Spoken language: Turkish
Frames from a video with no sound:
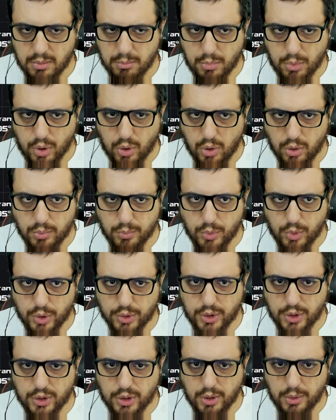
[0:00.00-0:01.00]
Bakalım
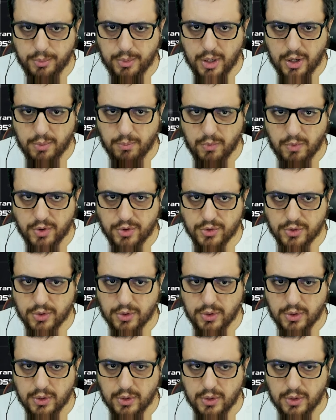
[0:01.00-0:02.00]
kadeh diye bir yer mi var?
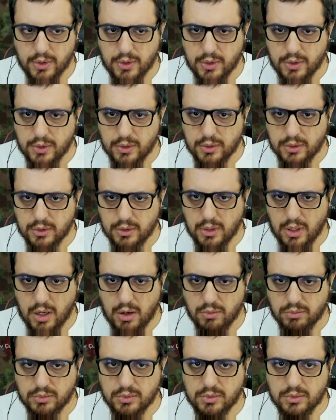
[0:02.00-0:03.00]

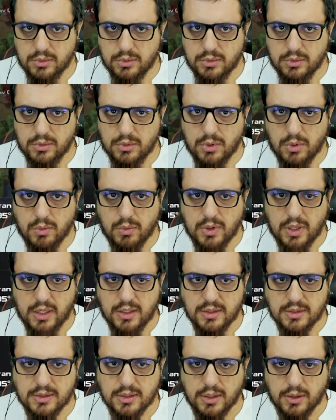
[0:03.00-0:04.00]
Love. Row
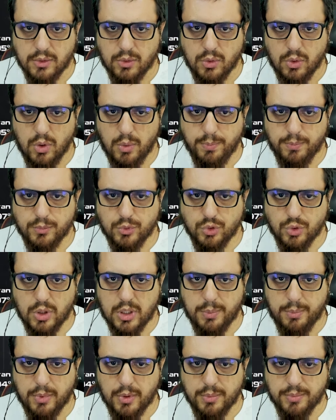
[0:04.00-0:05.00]
kalesi. Şöyle
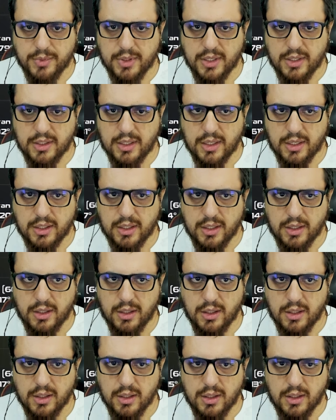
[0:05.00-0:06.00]
yapalım geri geri
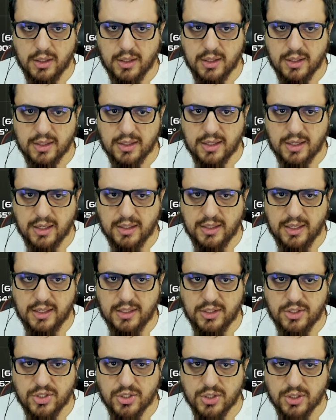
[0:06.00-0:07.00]
geri.
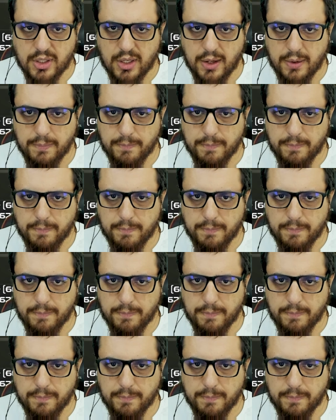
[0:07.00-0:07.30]
Kadehin içinde.